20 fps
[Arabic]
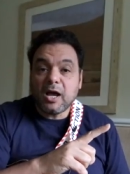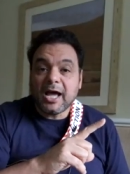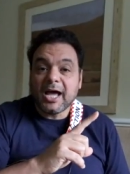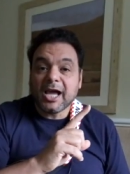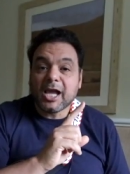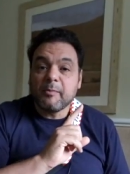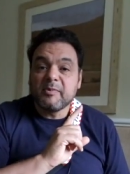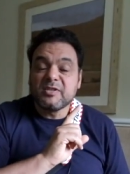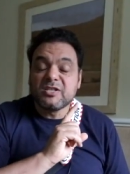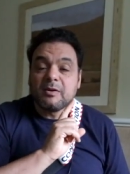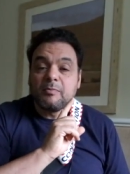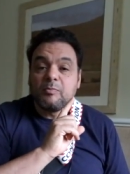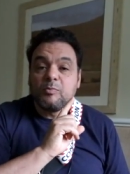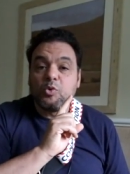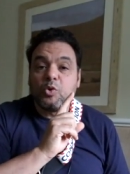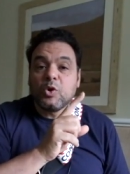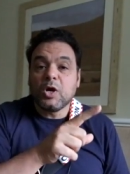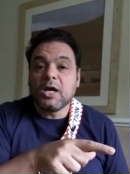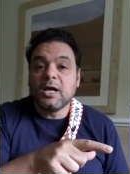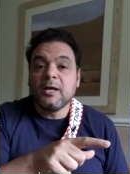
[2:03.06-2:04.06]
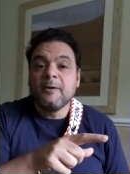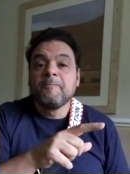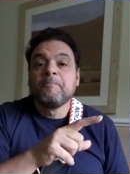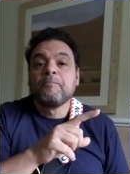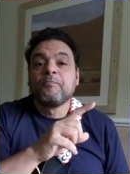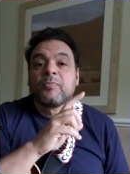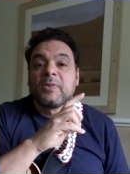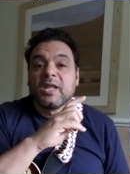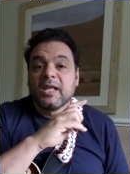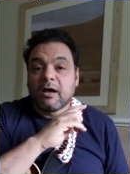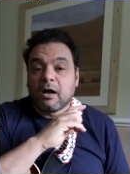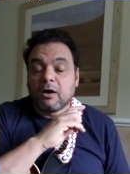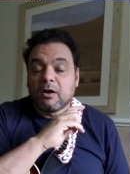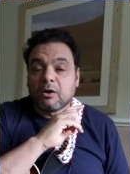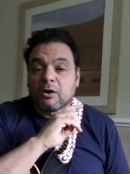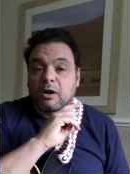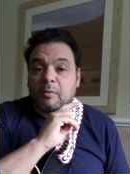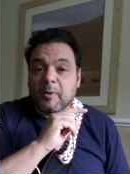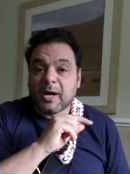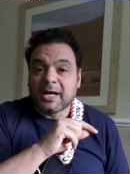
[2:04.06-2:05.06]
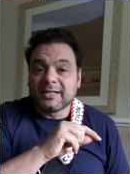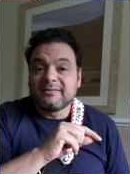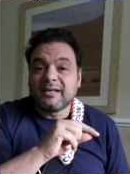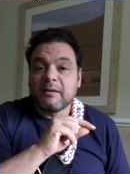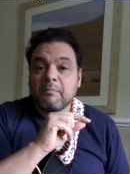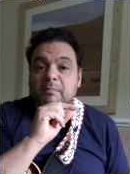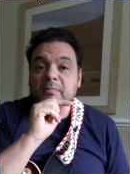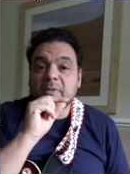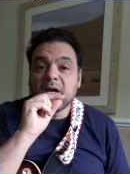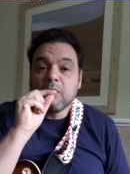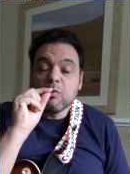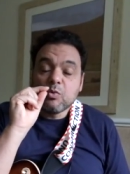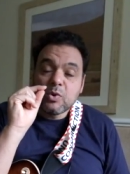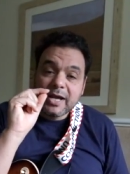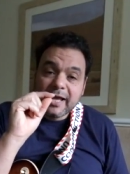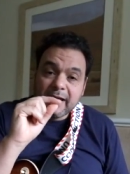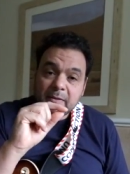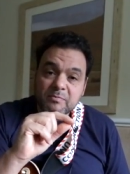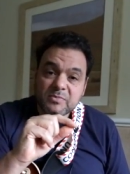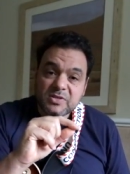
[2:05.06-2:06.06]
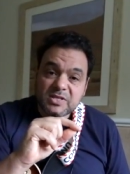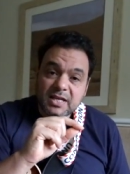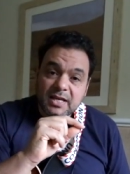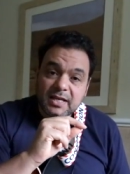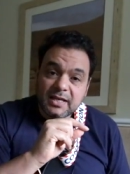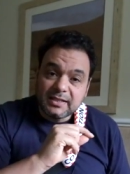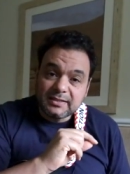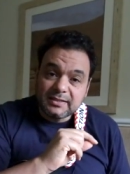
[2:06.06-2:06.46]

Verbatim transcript: حاجة بيسموها ربعة تامة وخمسة